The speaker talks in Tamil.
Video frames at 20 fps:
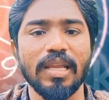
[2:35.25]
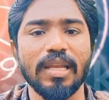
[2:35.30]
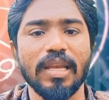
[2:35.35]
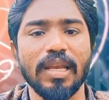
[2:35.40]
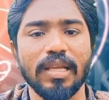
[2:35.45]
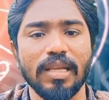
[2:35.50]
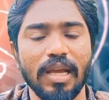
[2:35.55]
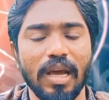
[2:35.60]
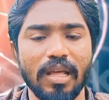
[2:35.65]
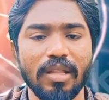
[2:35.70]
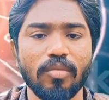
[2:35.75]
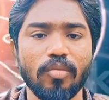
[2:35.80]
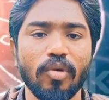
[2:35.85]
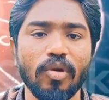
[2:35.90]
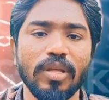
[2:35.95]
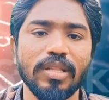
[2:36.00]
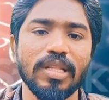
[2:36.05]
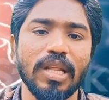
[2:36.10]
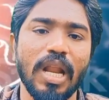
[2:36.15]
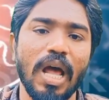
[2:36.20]
இல்லை
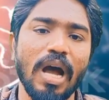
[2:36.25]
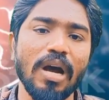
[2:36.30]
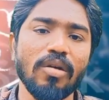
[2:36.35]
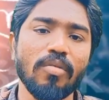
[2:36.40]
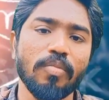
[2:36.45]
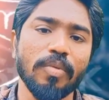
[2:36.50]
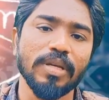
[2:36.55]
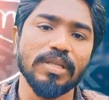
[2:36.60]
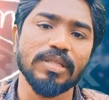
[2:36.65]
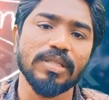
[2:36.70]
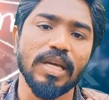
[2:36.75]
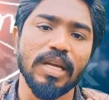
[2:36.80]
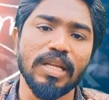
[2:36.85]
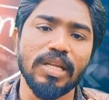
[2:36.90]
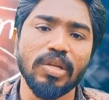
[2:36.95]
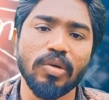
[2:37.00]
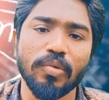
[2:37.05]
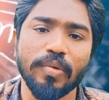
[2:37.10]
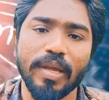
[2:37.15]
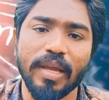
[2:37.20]
போல இந்த ராகு புல
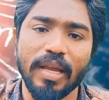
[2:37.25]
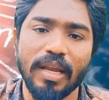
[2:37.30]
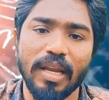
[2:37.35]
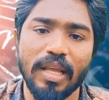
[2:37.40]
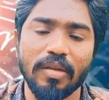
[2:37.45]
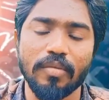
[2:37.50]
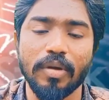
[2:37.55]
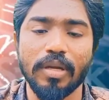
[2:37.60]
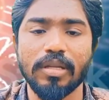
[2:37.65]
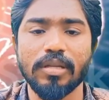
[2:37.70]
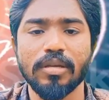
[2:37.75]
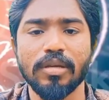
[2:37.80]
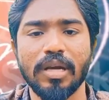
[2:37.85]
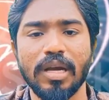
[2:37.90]
சனியினுடைய இணைவை